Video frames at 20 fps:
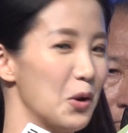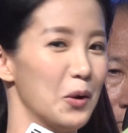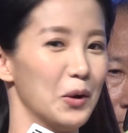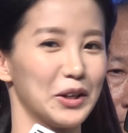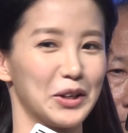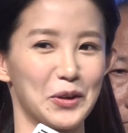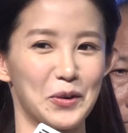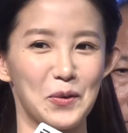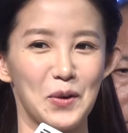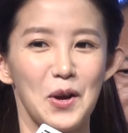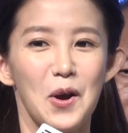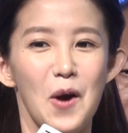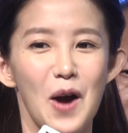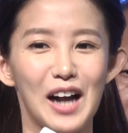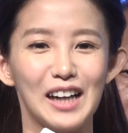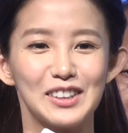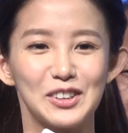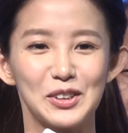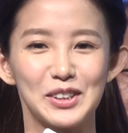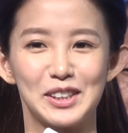我的规
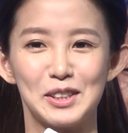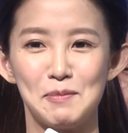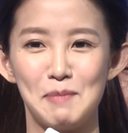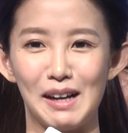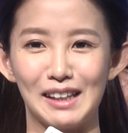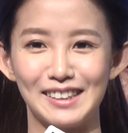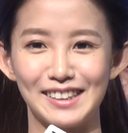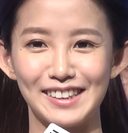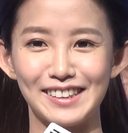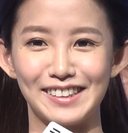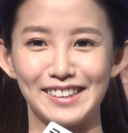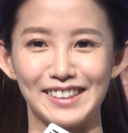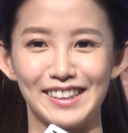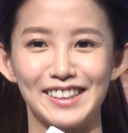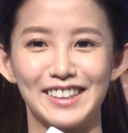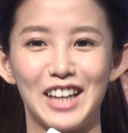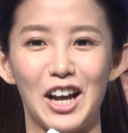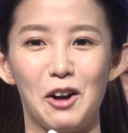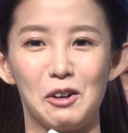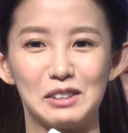划就是把近期
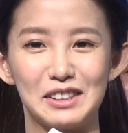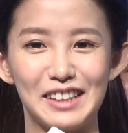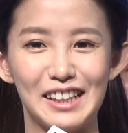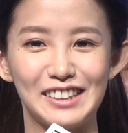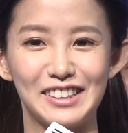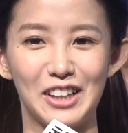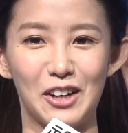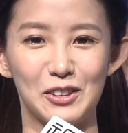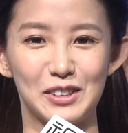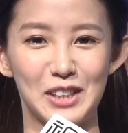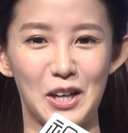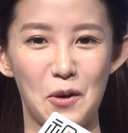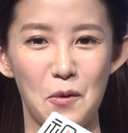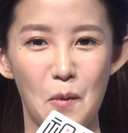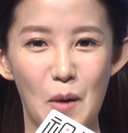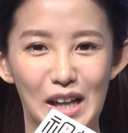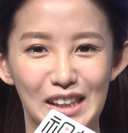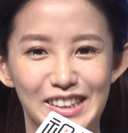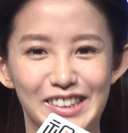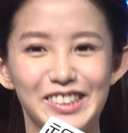的挑战挑战
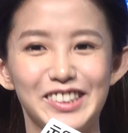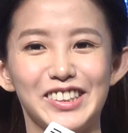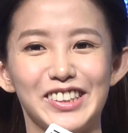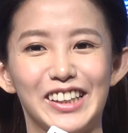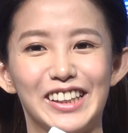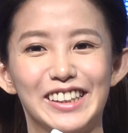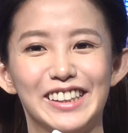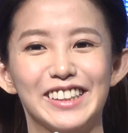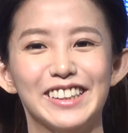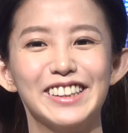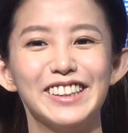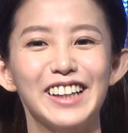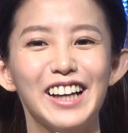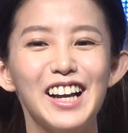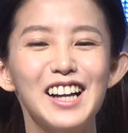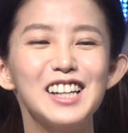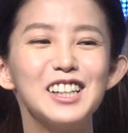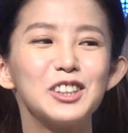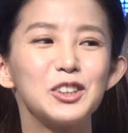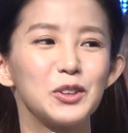完成，
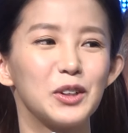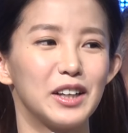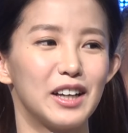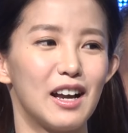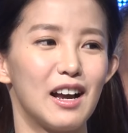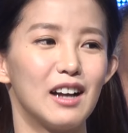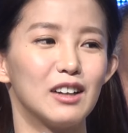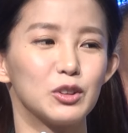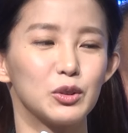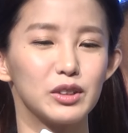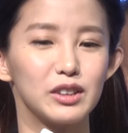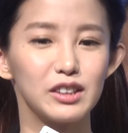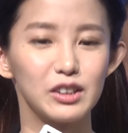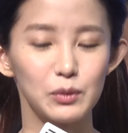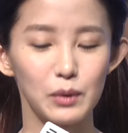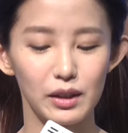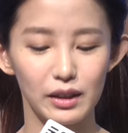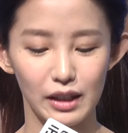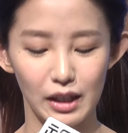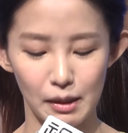对啊，就是
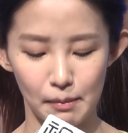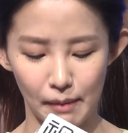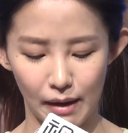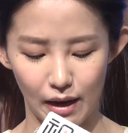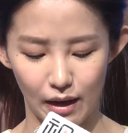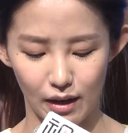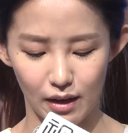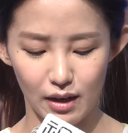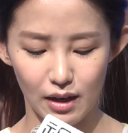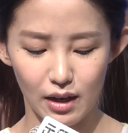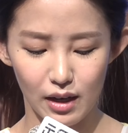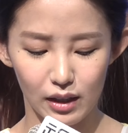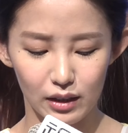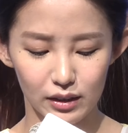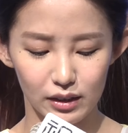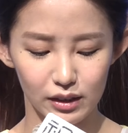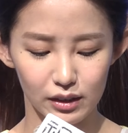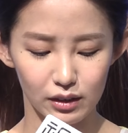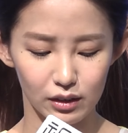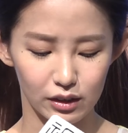希望可以把
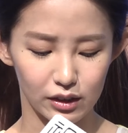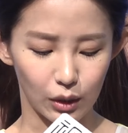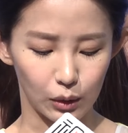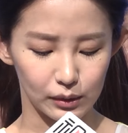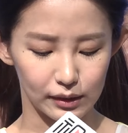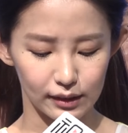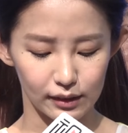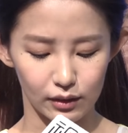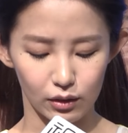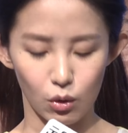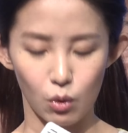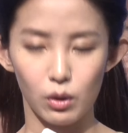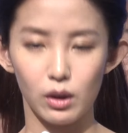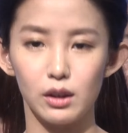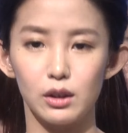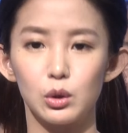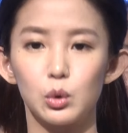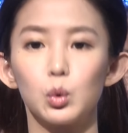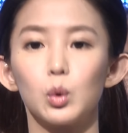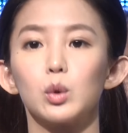这个角色的功
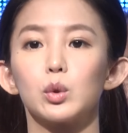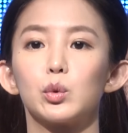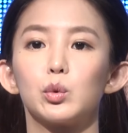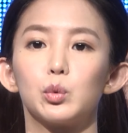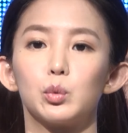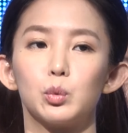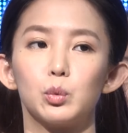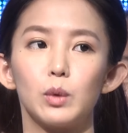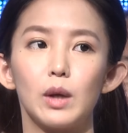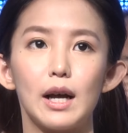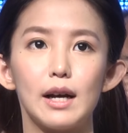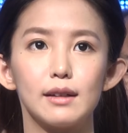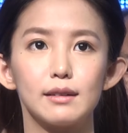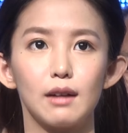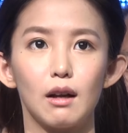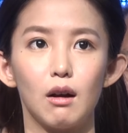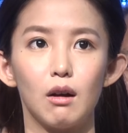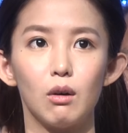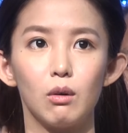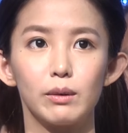课做足啦，
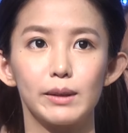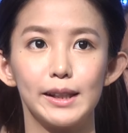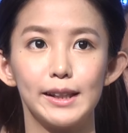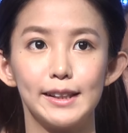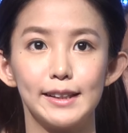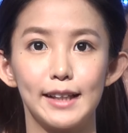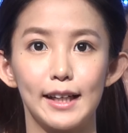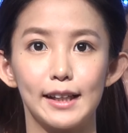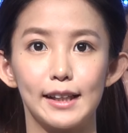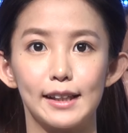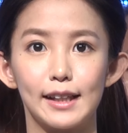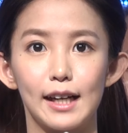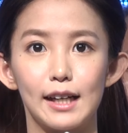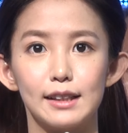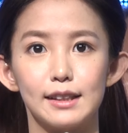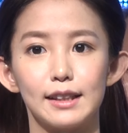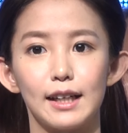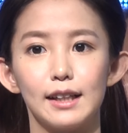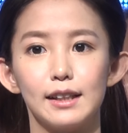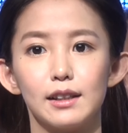然后可以带给
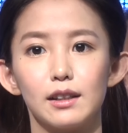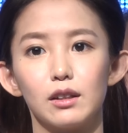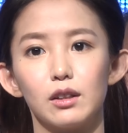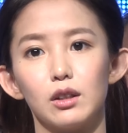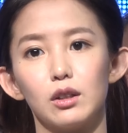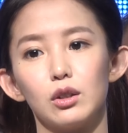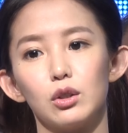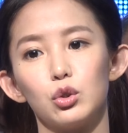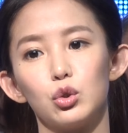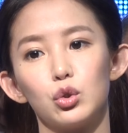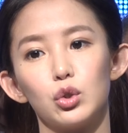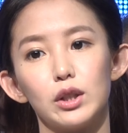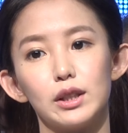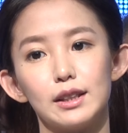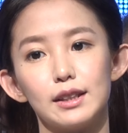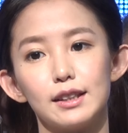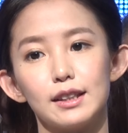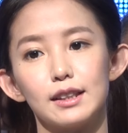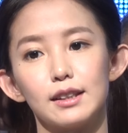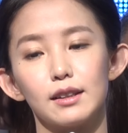大家一个
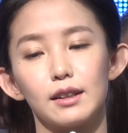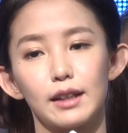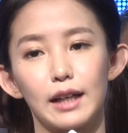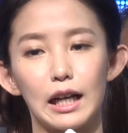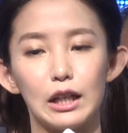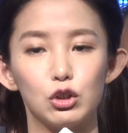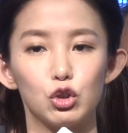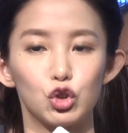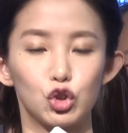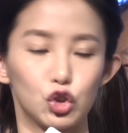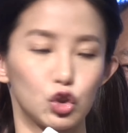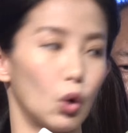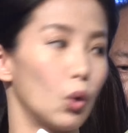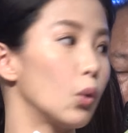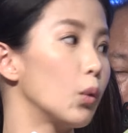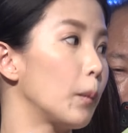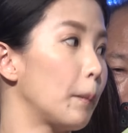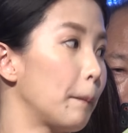全新的感受。